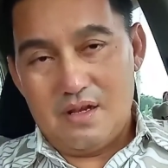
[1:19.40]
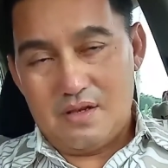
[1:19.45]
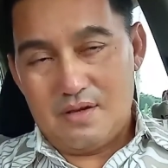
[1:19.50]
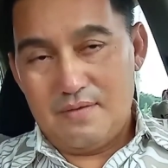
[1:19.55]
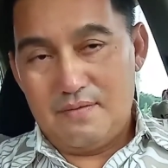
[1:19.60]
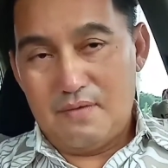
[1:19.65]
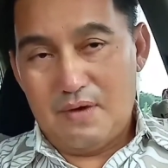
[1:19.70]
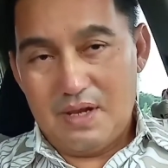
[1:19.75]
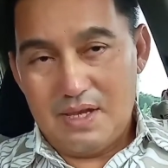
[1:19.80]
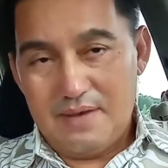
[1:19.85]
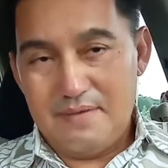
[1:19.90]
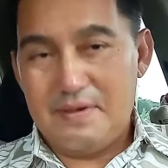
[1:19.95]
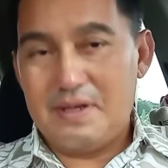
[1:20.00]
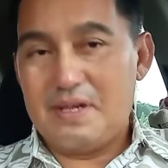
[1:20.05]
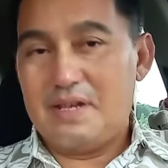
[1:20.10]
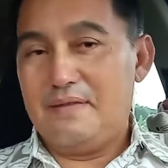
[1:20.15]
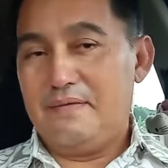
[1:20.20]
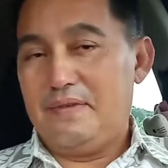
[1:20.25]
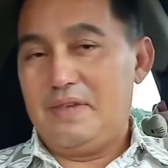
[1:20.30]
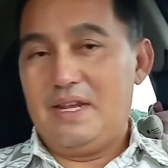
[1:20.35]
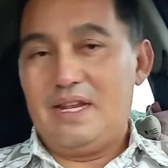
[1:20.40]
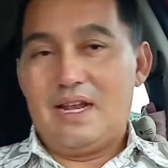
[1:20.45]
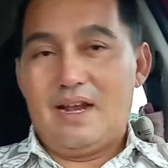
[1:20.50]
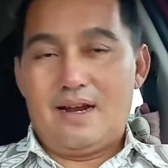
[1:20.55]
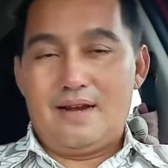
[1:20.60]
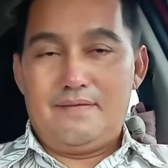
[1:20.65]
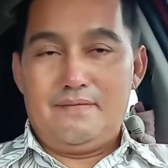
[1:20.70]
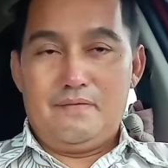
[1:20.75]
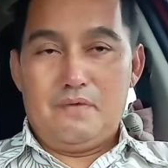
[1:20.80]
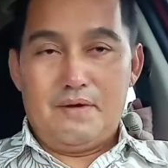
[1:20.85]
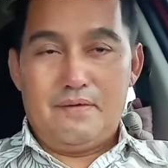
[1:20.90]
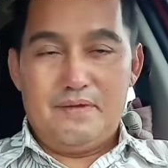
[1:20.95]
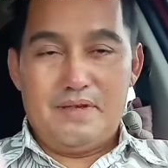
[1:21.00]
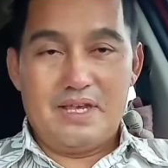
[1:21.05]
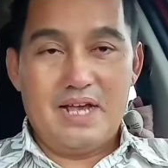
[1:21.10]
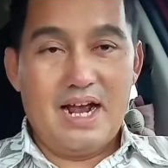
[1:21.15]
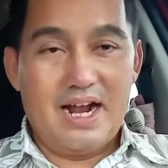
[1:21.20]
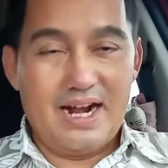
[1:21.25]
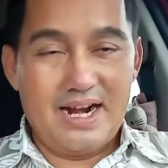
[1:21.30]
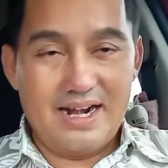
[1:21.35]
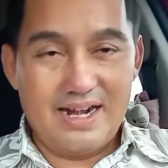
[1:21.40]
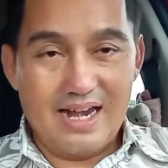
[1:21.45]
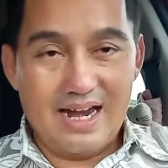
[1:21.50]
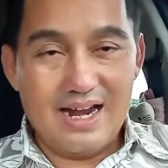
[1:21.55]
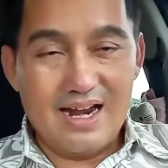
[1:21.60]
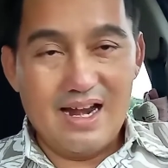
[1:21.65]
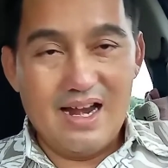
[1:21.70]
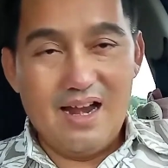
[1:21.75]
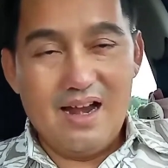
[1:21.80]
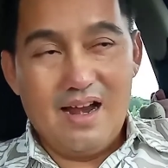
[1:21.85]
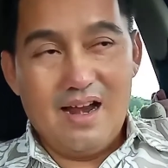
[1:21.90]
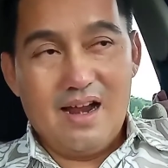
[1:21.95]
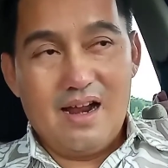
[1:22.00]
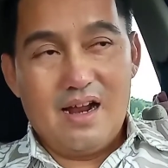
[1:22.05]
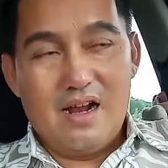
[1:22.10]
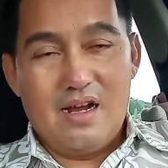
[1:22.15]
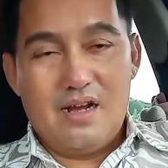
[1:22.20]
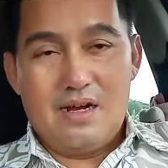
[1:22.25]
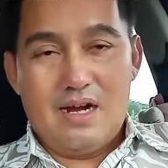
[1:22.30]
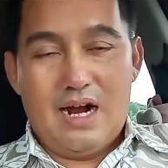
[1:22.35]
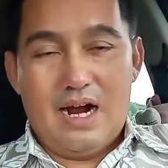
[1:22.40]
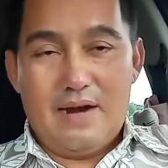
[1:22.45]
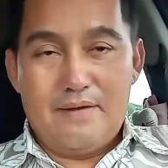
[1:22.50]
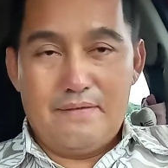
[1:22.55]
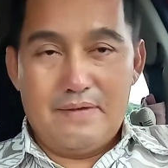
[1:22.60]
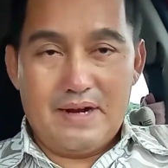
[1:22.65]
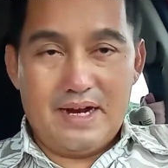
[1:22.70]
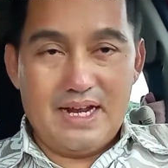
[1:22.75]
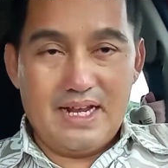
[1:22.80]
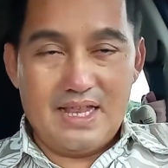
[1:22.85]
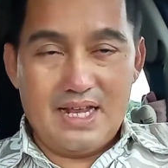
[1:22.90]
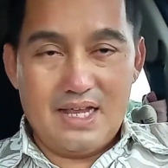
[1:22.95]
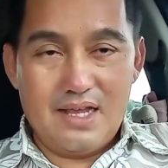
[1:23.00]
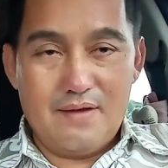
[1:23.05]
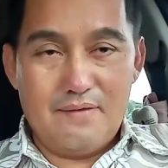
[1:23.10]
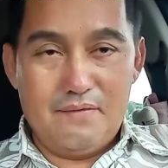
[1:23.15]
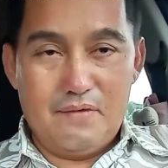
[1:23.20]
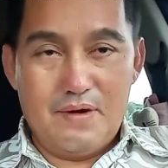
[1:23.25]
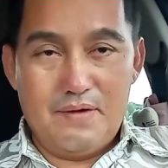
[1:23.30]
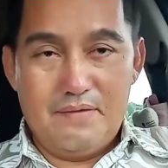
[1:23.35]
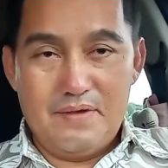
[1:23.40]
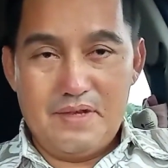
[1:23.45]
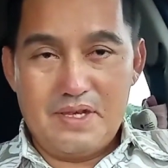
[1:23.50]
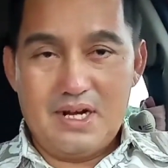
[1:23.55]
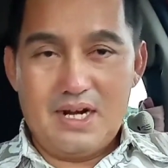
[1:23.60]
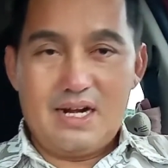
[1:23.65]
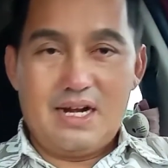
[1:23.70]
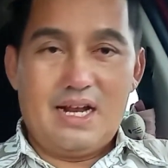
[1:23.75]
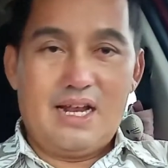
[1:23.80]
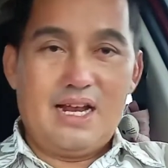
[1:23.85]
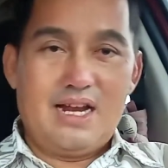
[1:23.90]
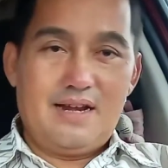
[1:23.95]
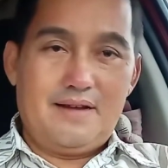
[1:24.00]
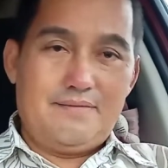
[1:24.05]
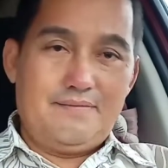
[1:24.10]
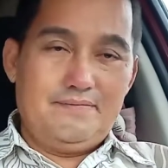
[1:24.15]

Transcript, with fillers: semuanya biasanya menyediakan buah pisang nah apa kaitannya buah pisang dengan